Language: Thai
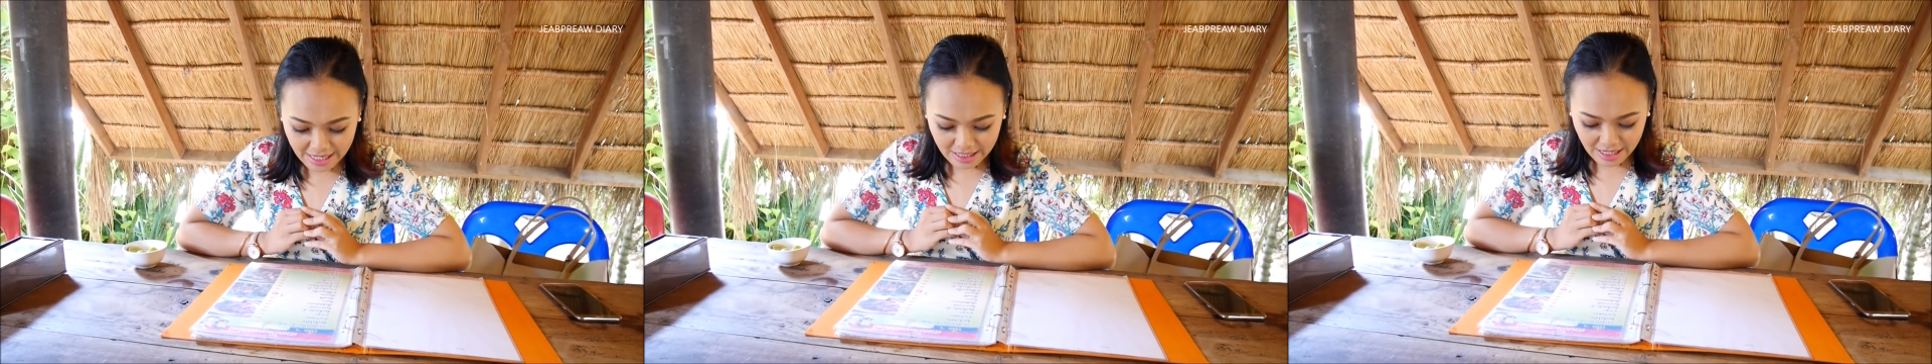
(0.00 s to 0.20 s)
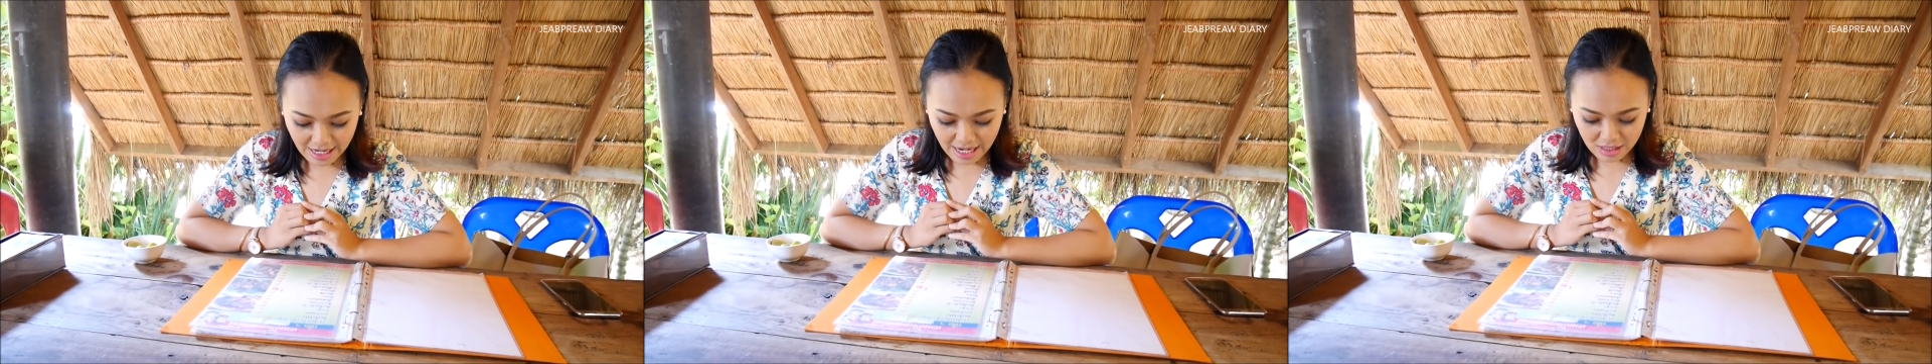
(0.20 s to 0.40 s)

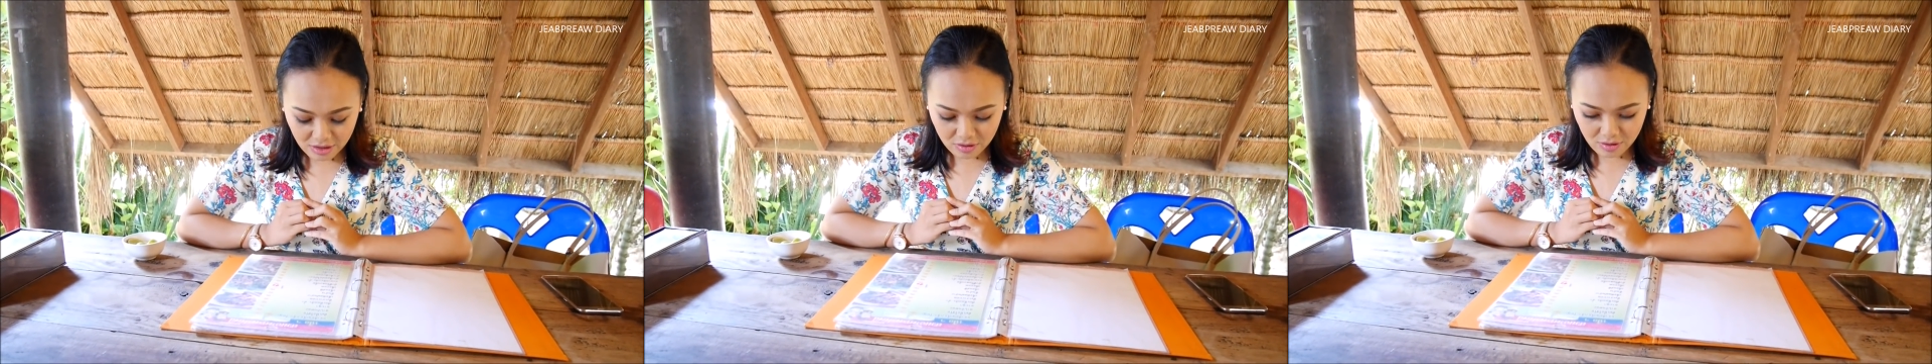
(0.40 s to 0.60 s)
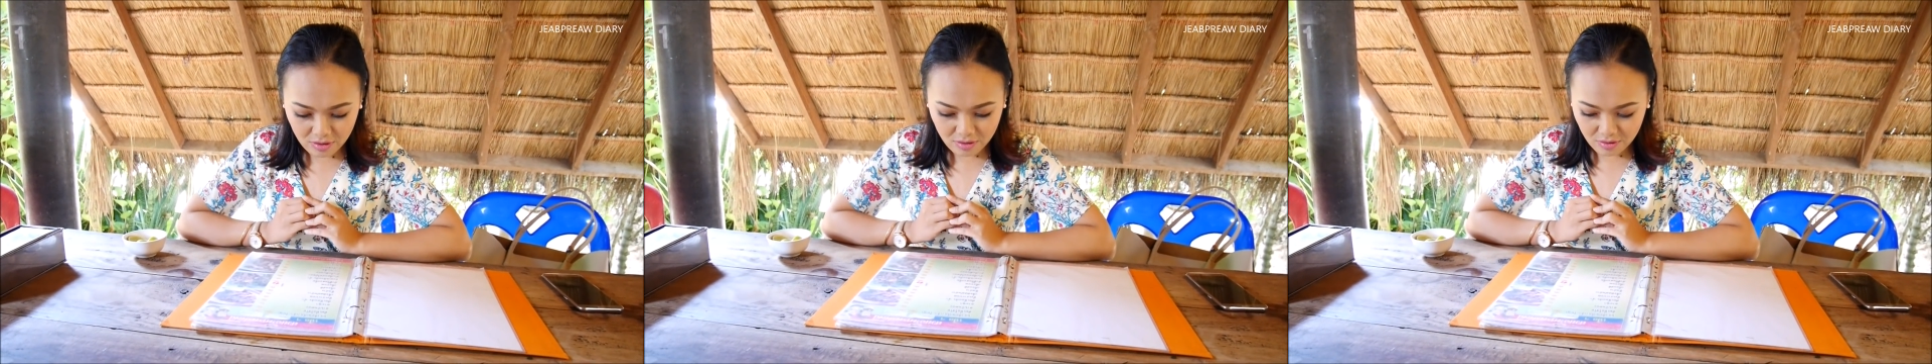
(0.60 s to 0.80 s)
นะคะ แล้
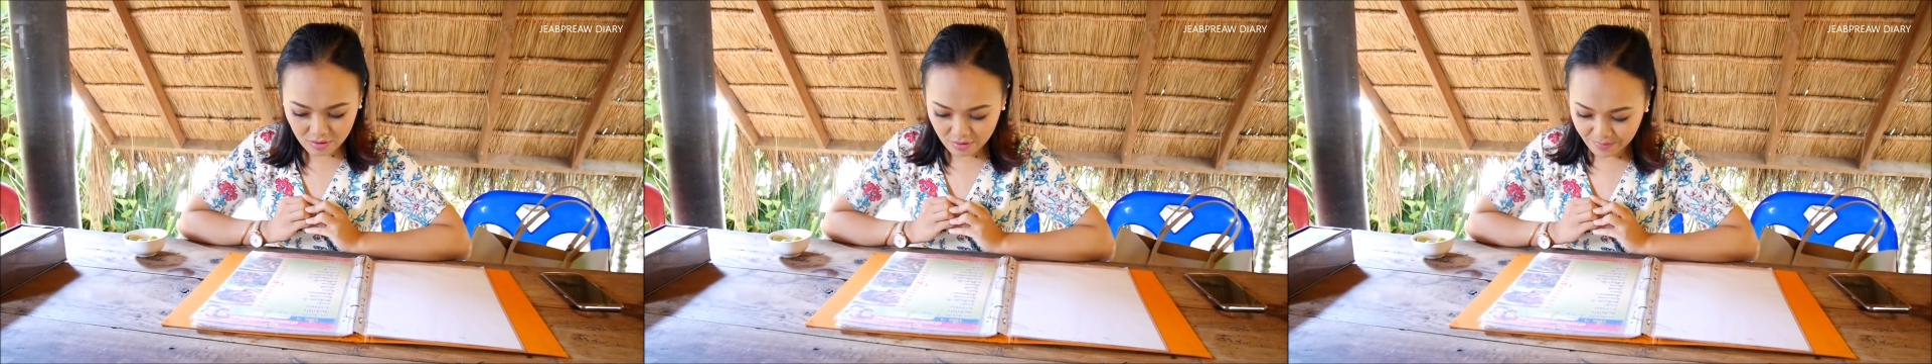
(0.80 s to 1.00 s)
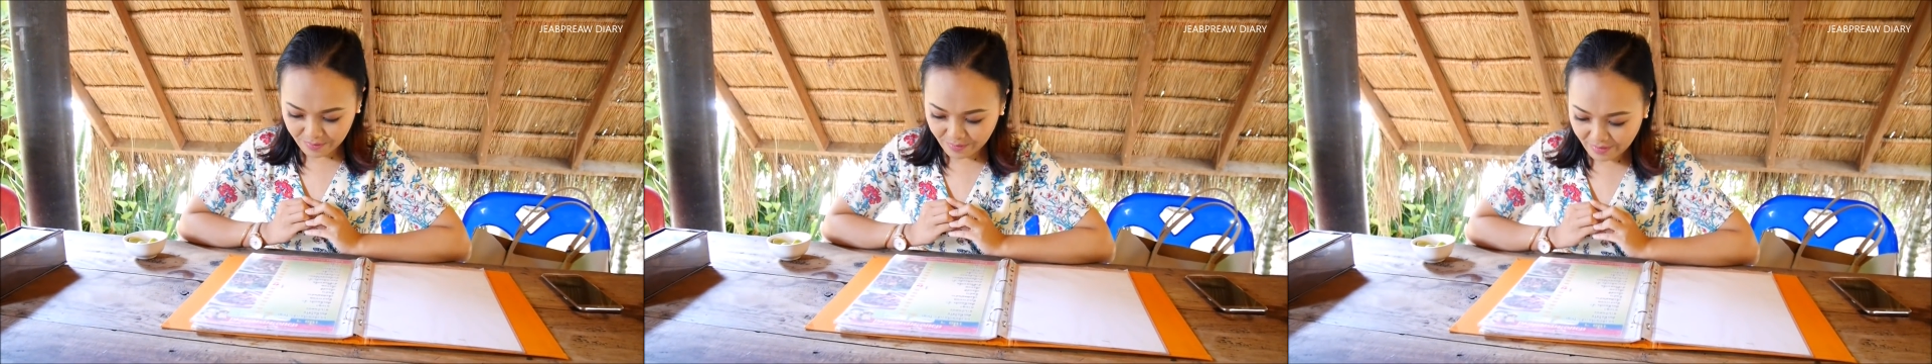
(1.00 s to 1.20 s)
วก็
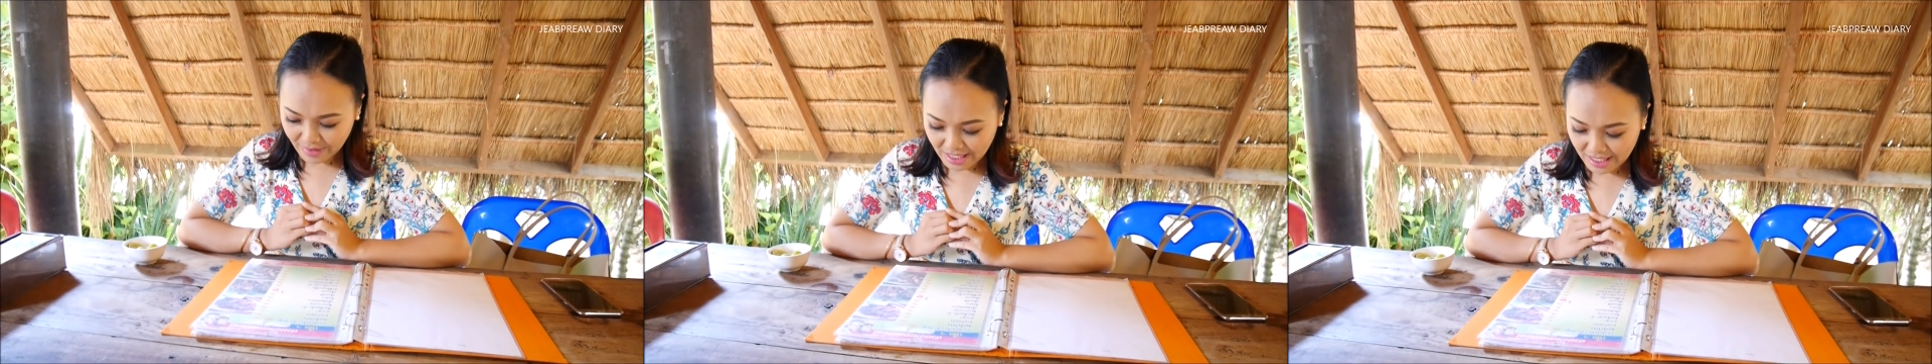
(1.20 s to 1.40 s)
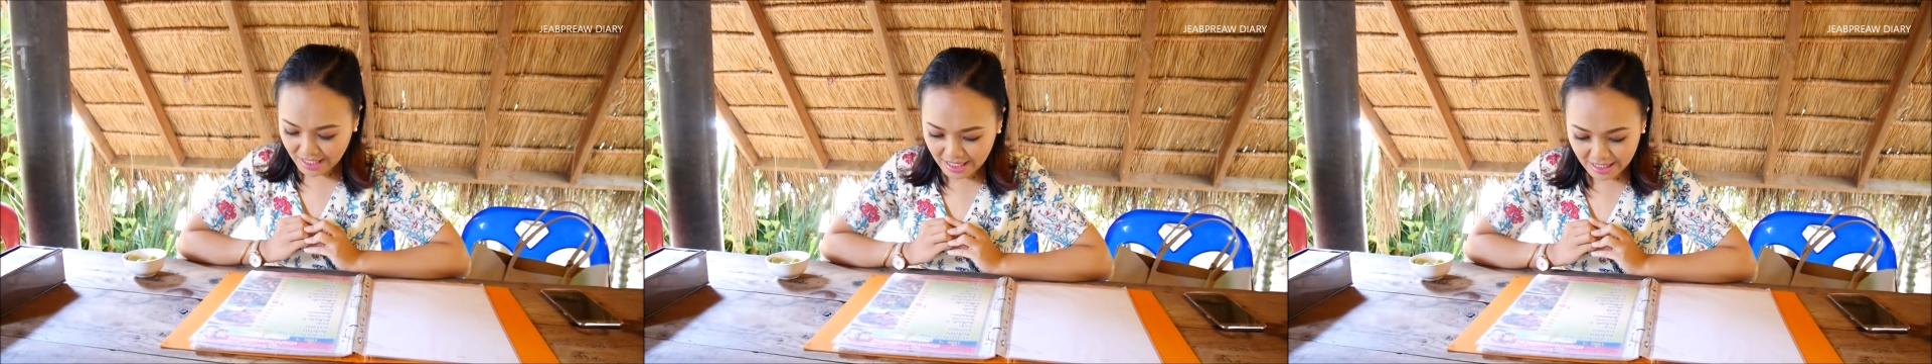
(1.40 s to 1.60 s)

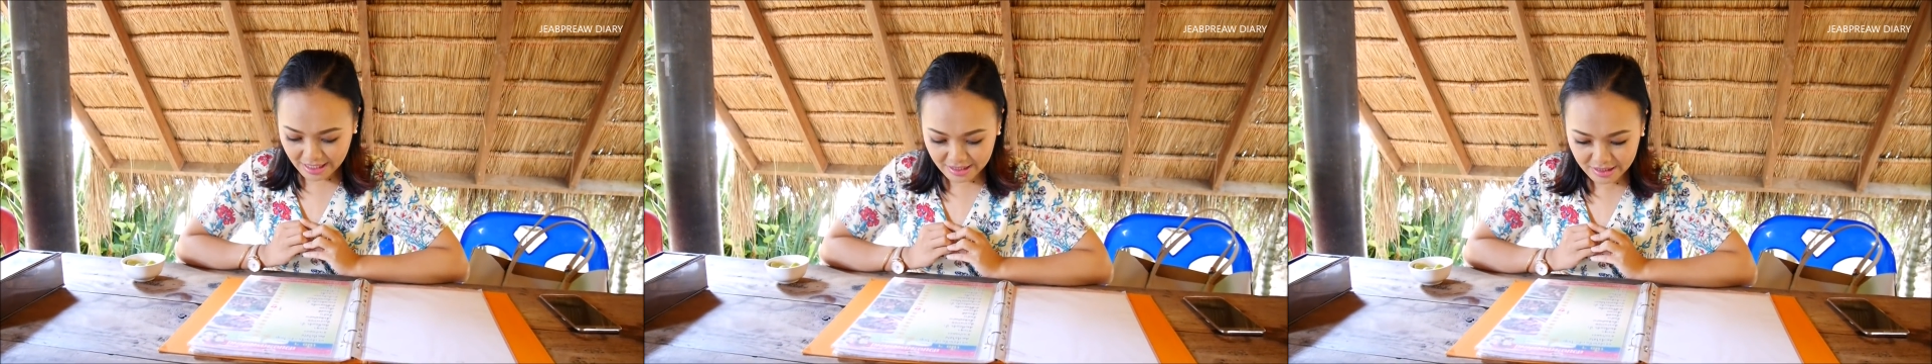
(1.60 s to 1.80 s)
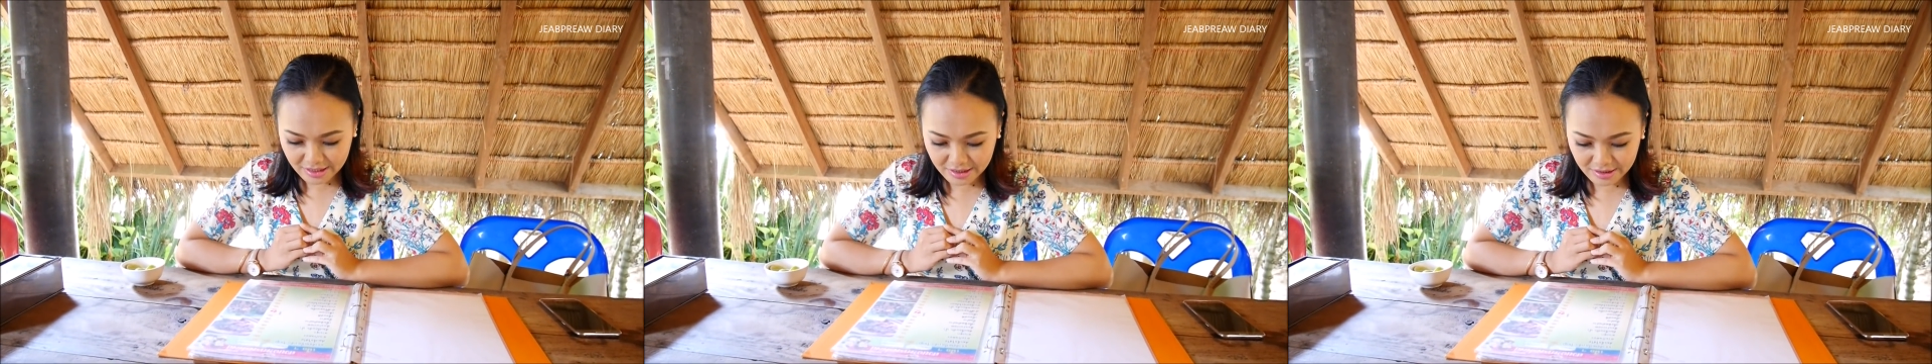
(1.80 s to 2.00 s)
อีกอั
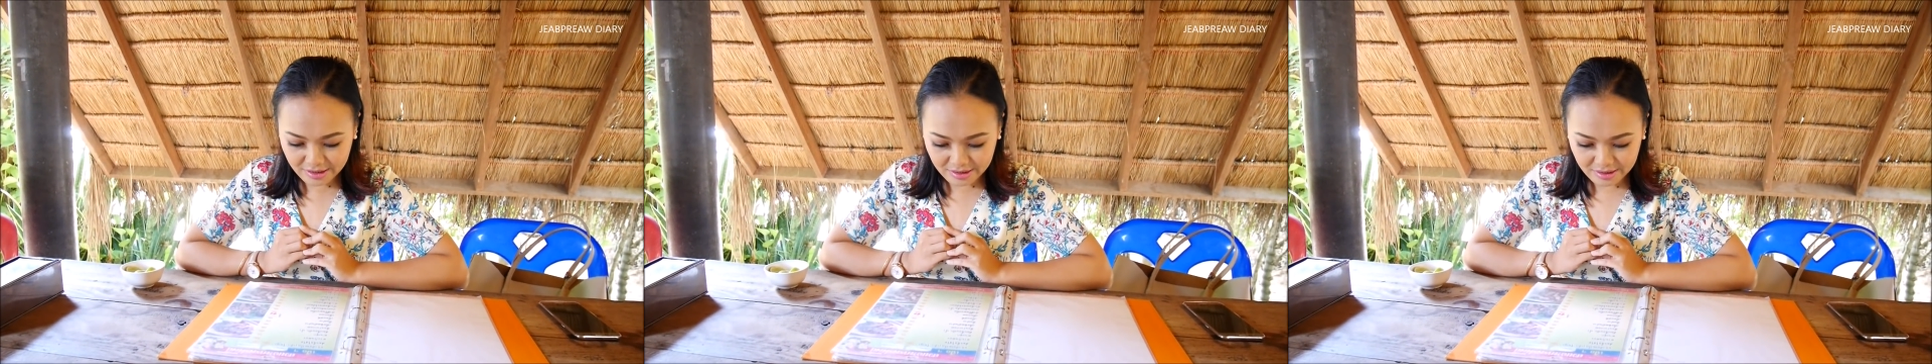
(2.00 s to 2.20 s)
นนึง